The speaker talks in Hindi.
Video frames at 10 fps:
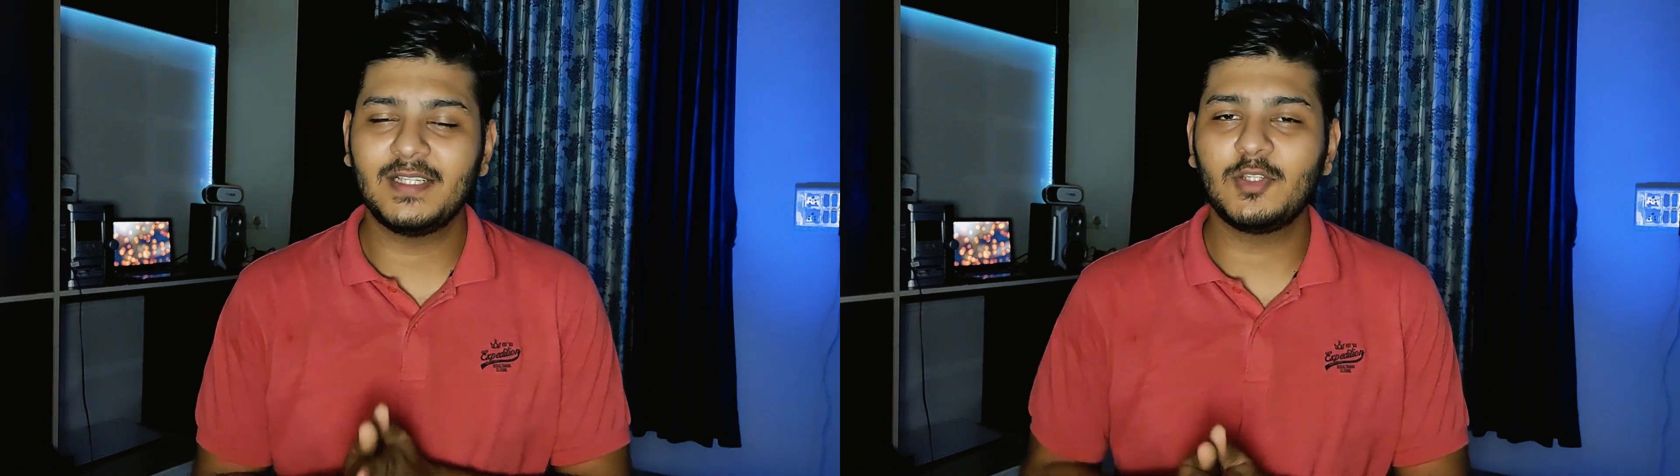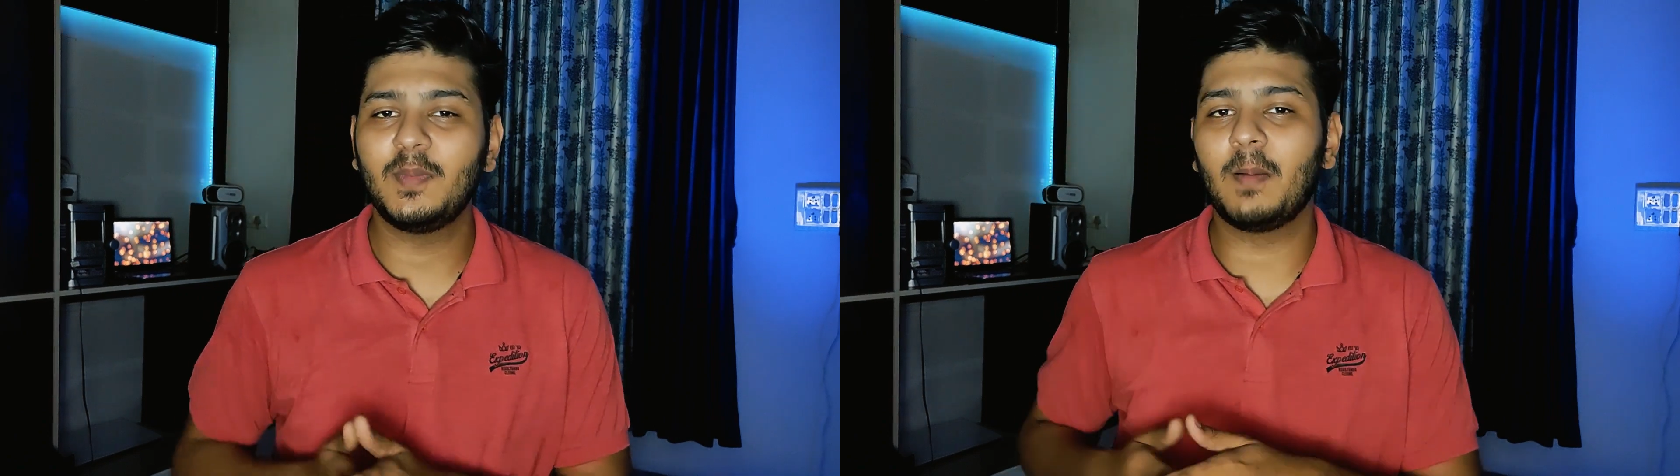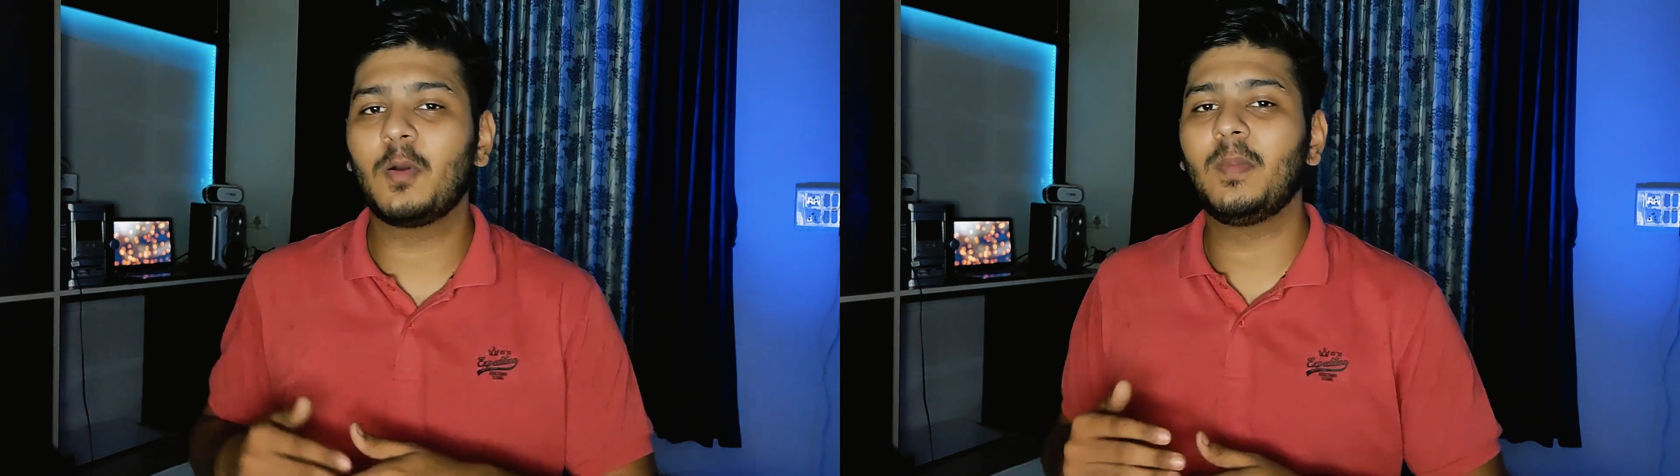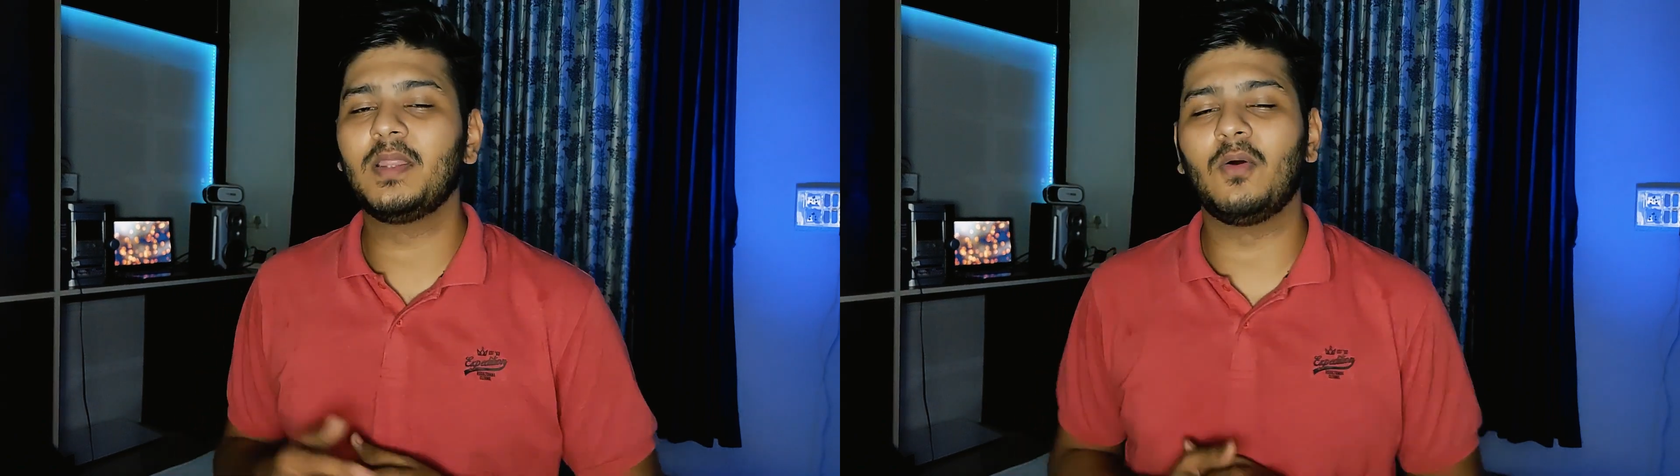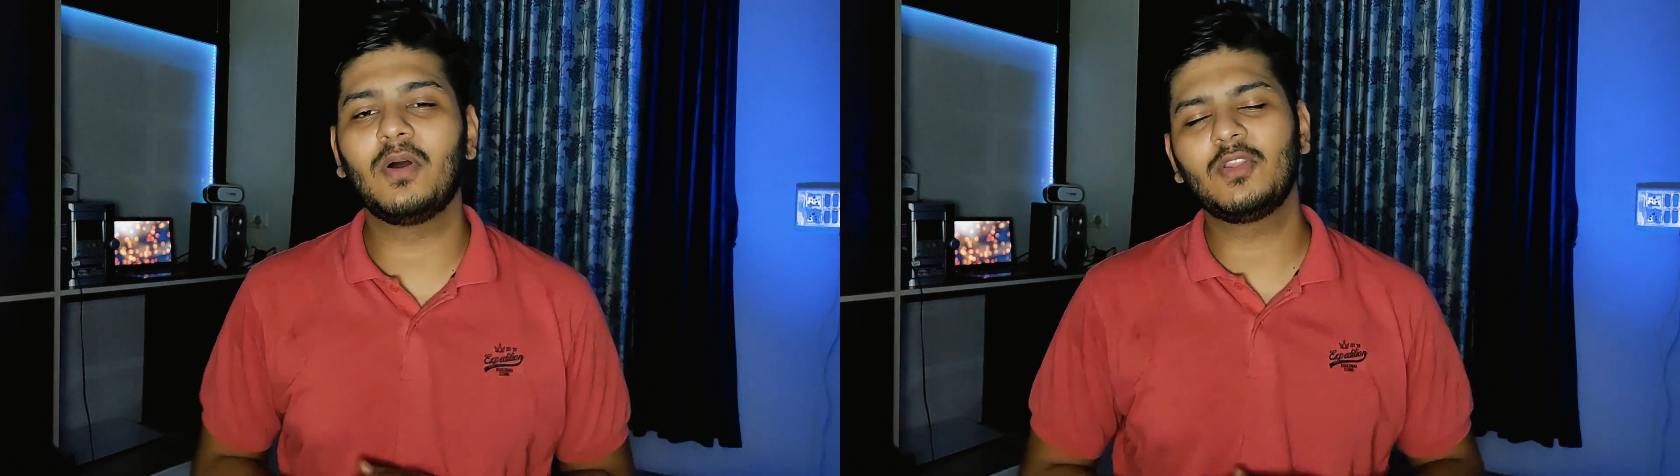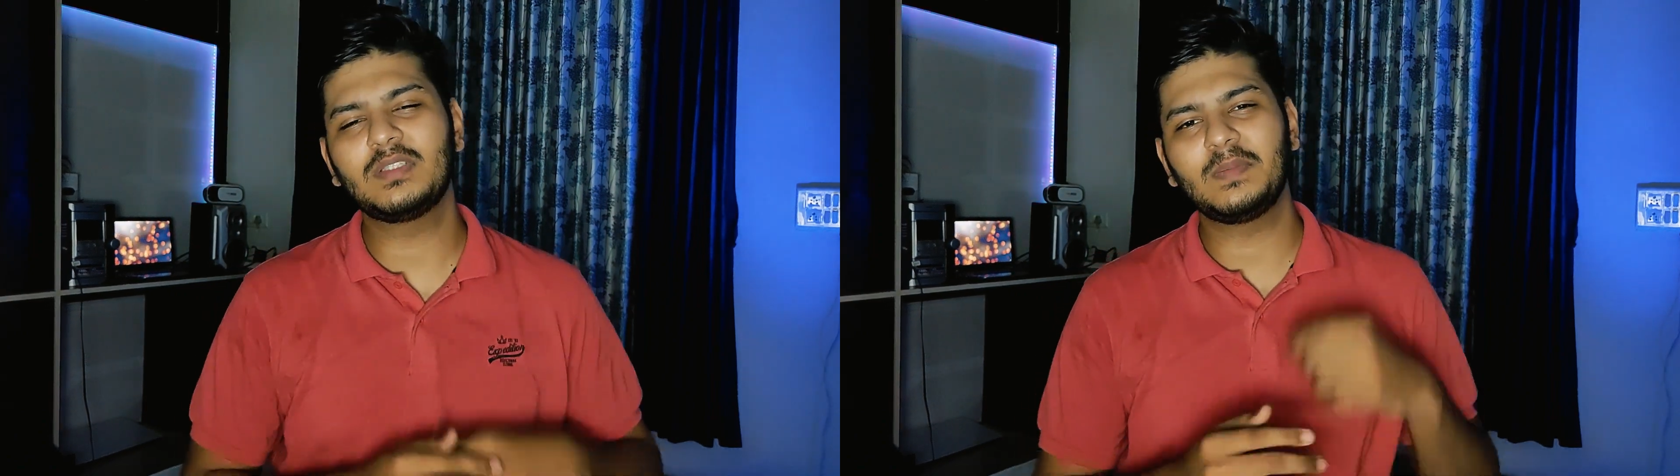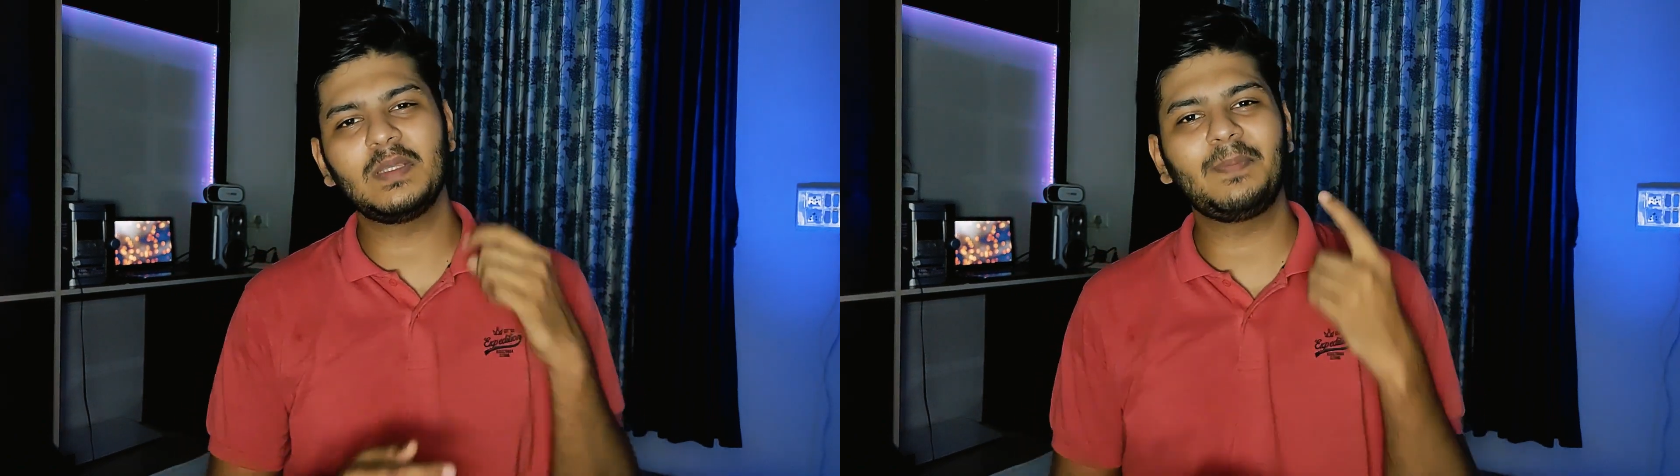जो मैं आपको बताऊंगा तो सबसे